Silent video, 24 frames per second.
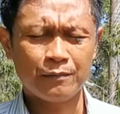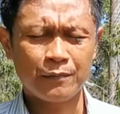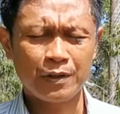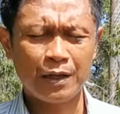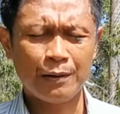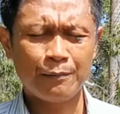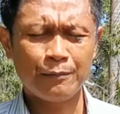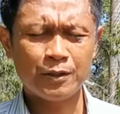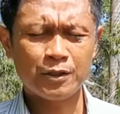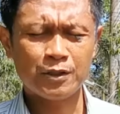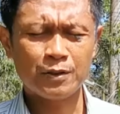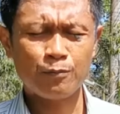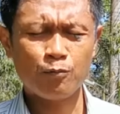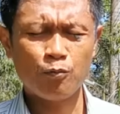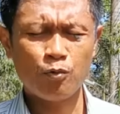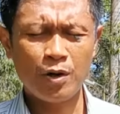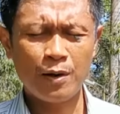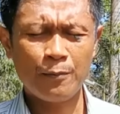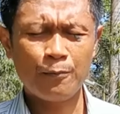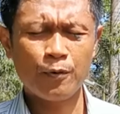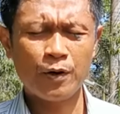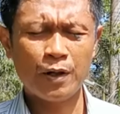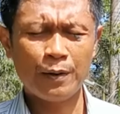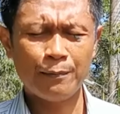Kami
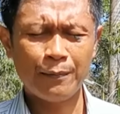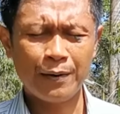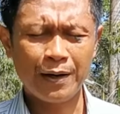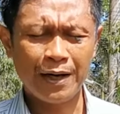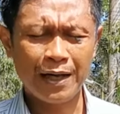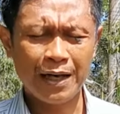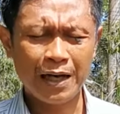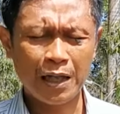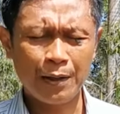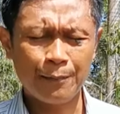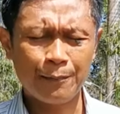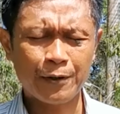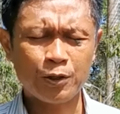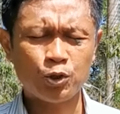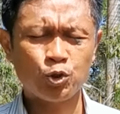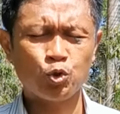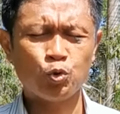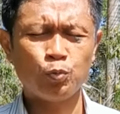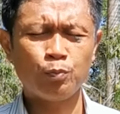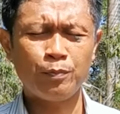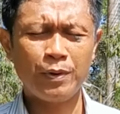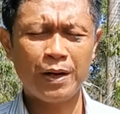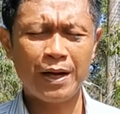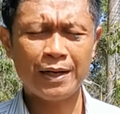semua boleh mengalami
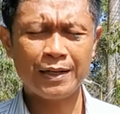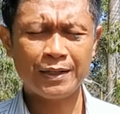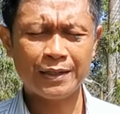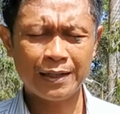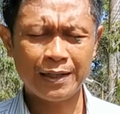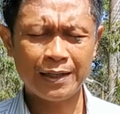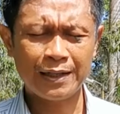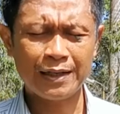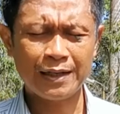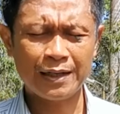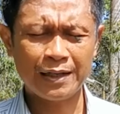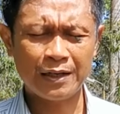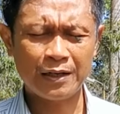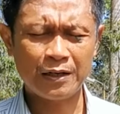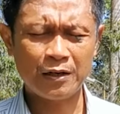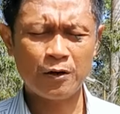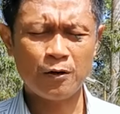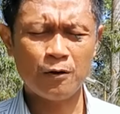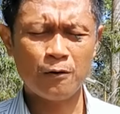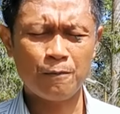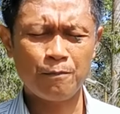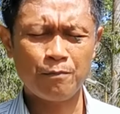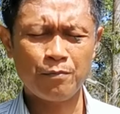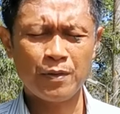perjumpaan dengan
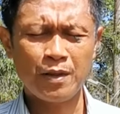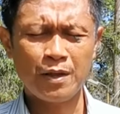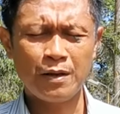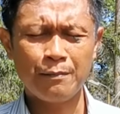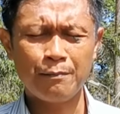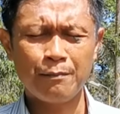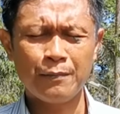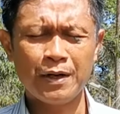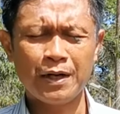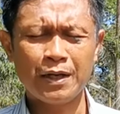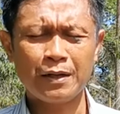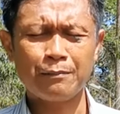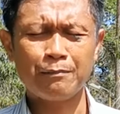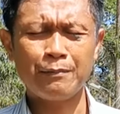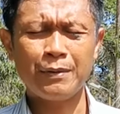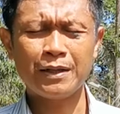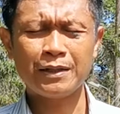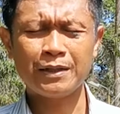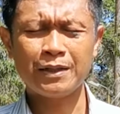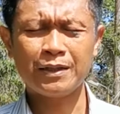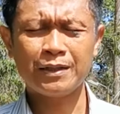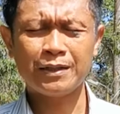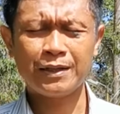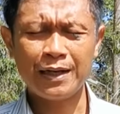Engkau,
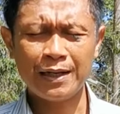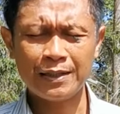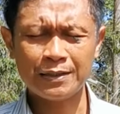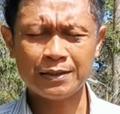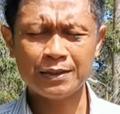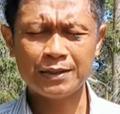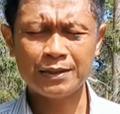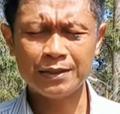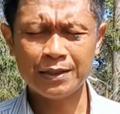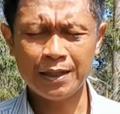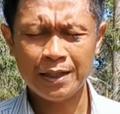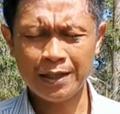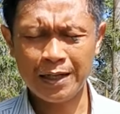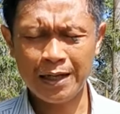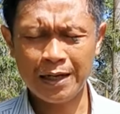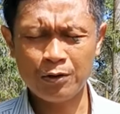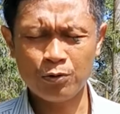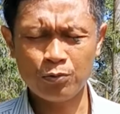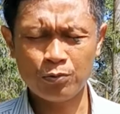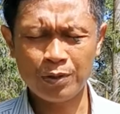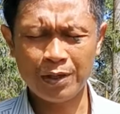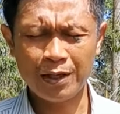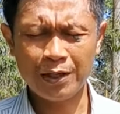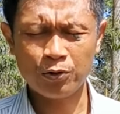menikmati kasih dan
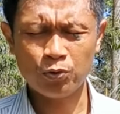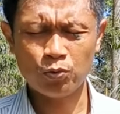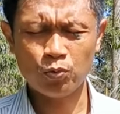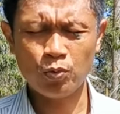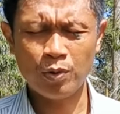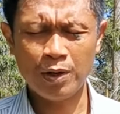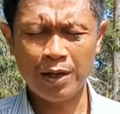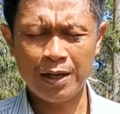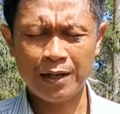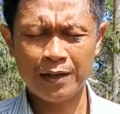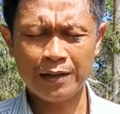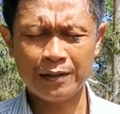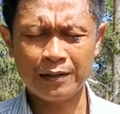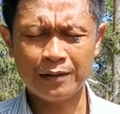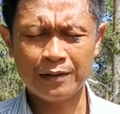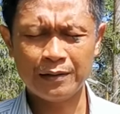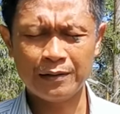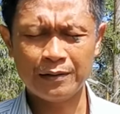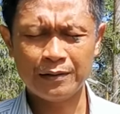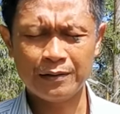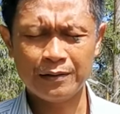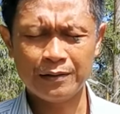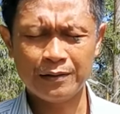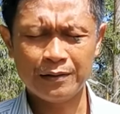anugerah Tuhan.
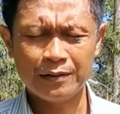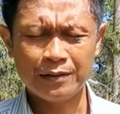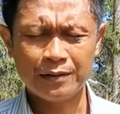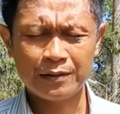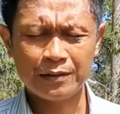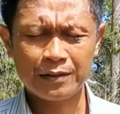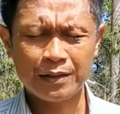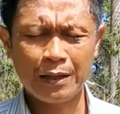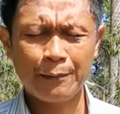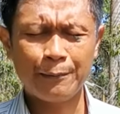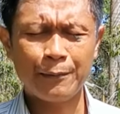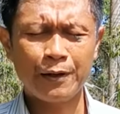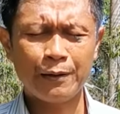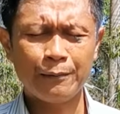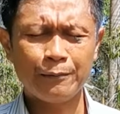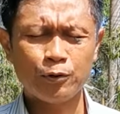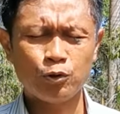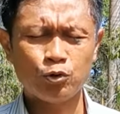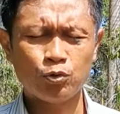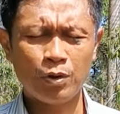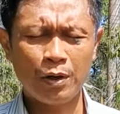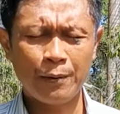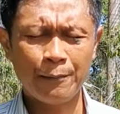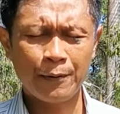Tapi kami
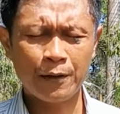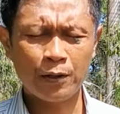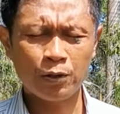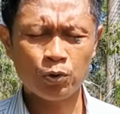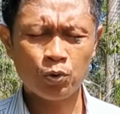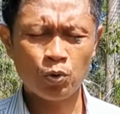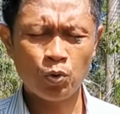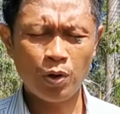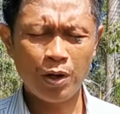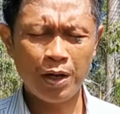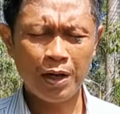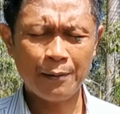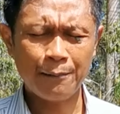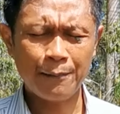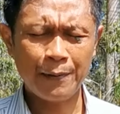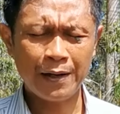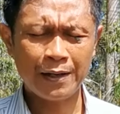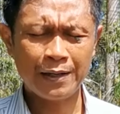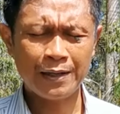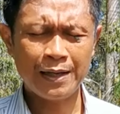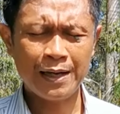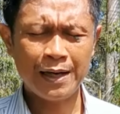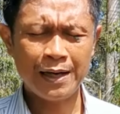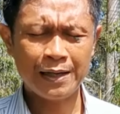juga berdoa
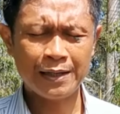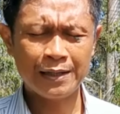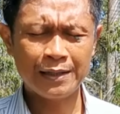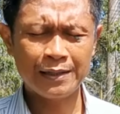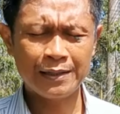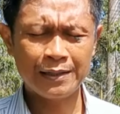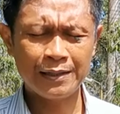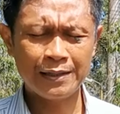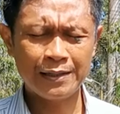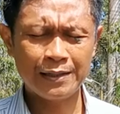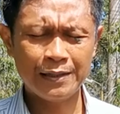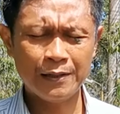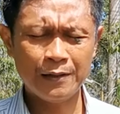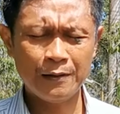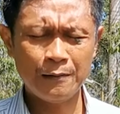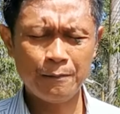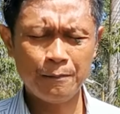pagi hari ini